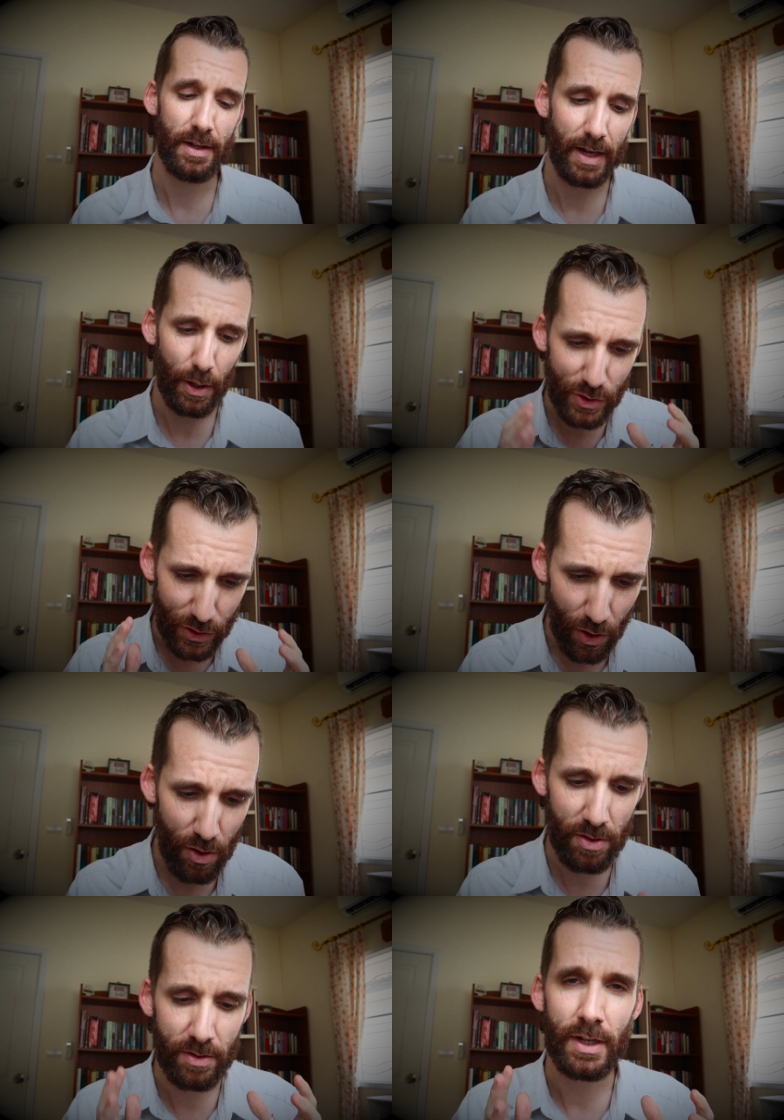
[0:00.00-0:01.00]
เราจะต้อ
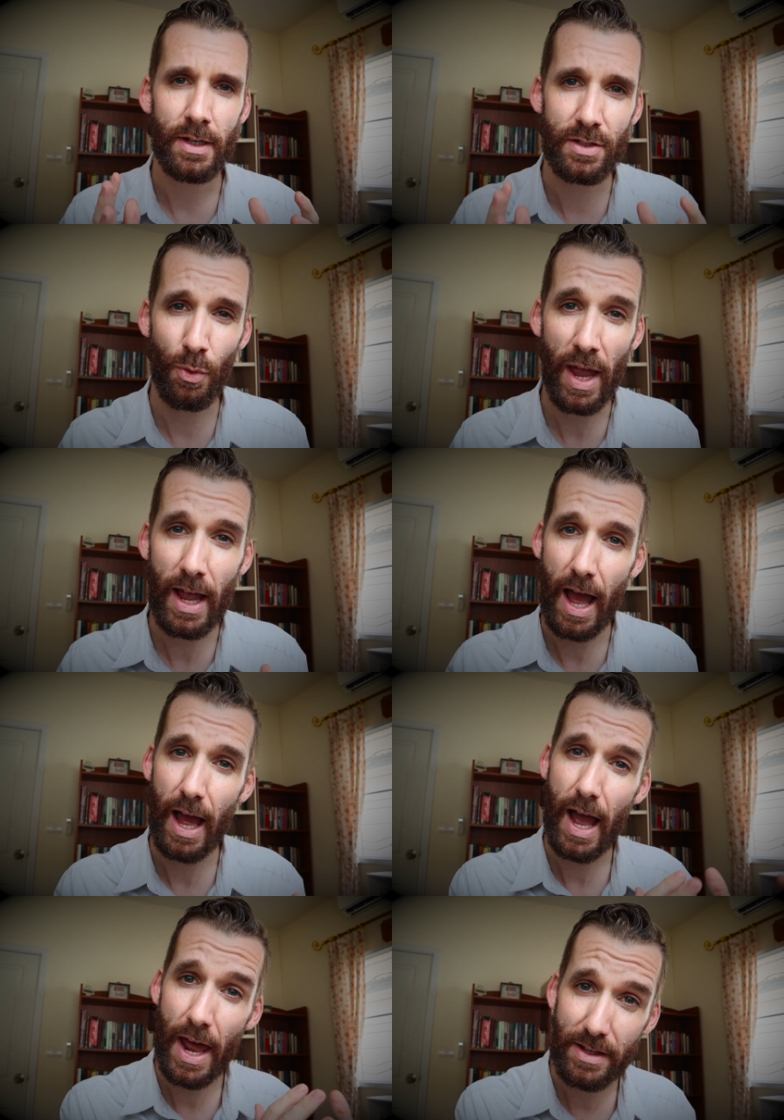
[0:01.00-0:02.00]
งแสวงหา
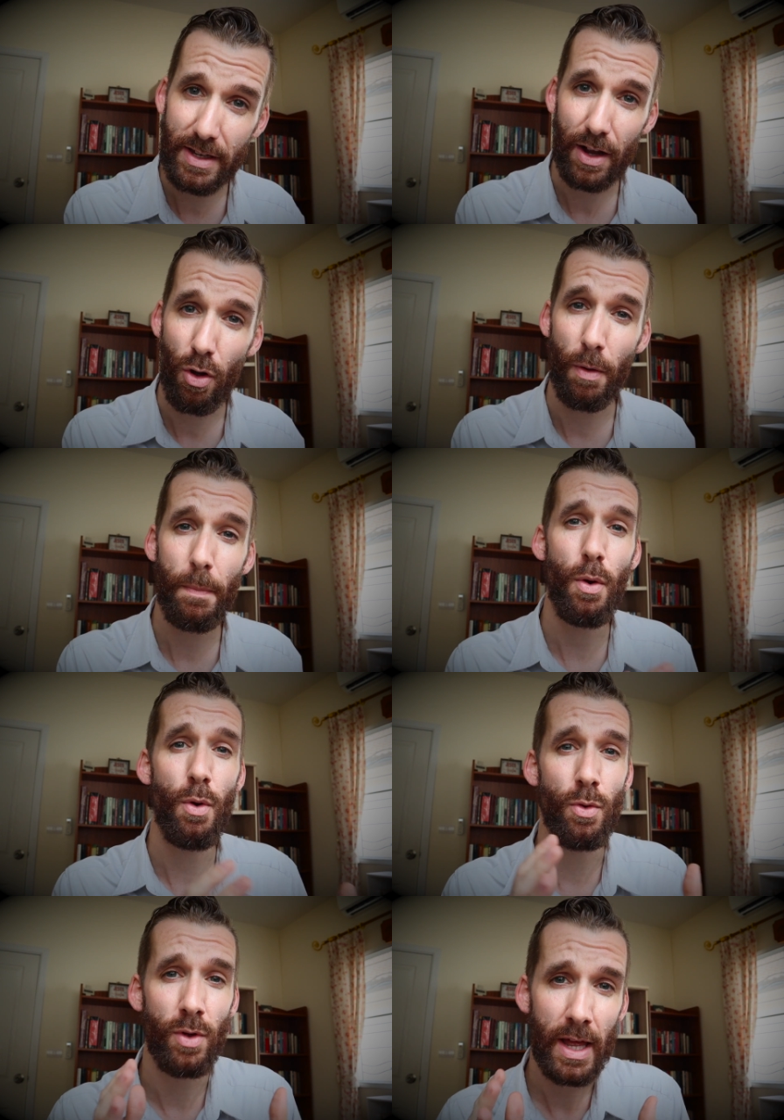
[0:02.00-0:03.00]
อาณาจักรของพระอ
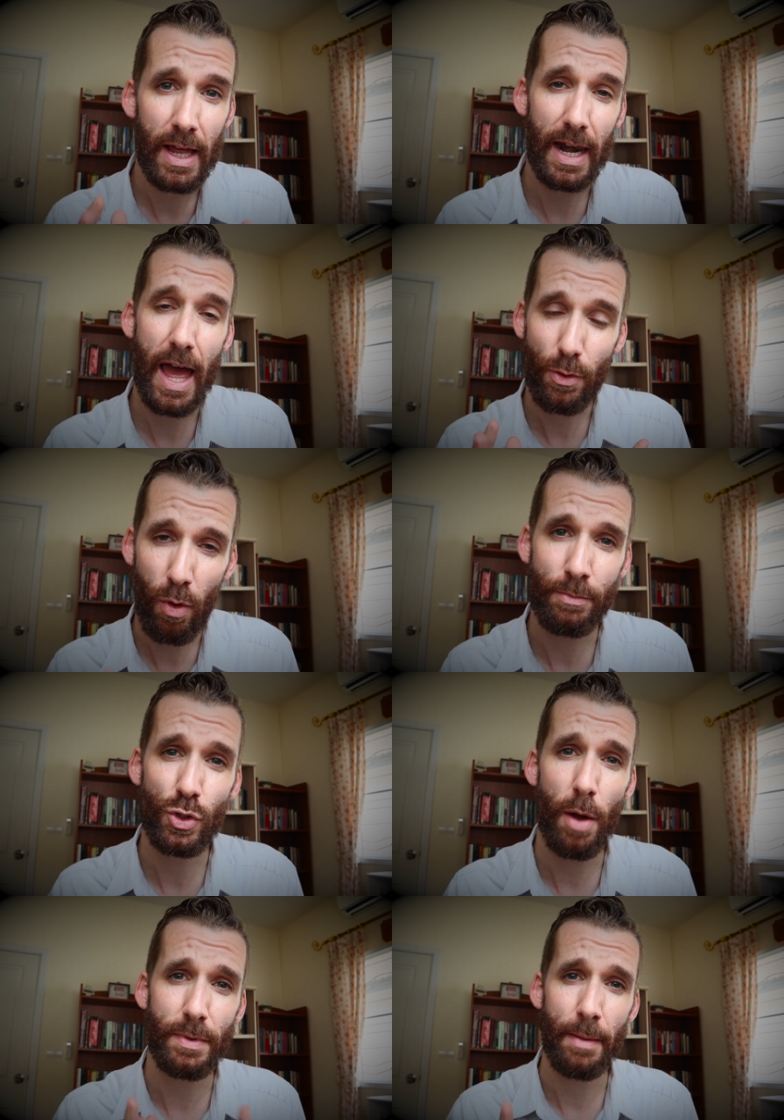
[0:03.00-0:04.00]
งค์ และความ
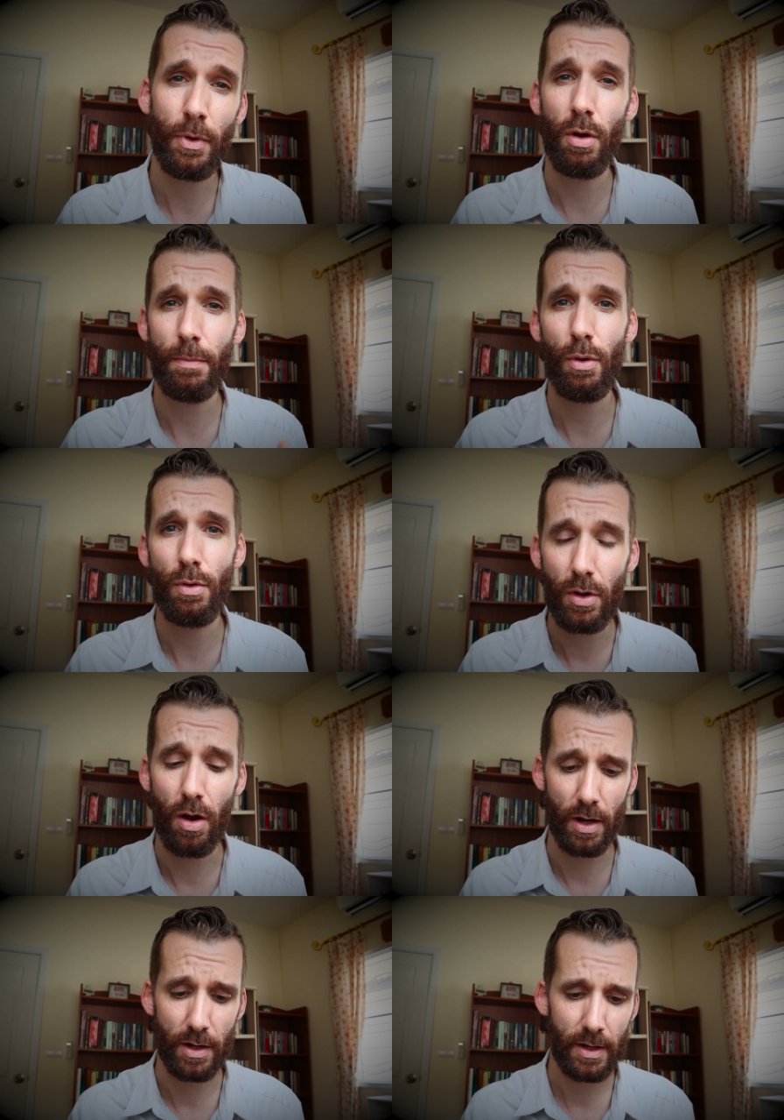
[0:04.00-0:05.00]
ชอบธรรมของพระองค์
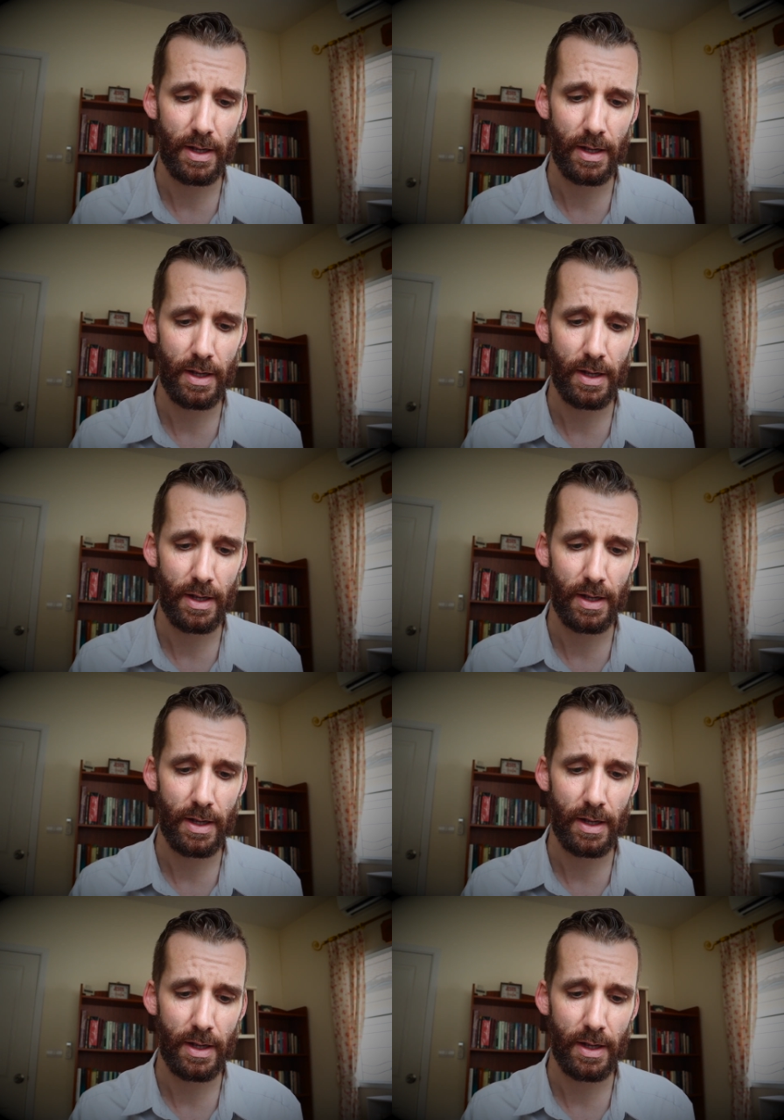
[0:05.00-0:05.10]
ก่อน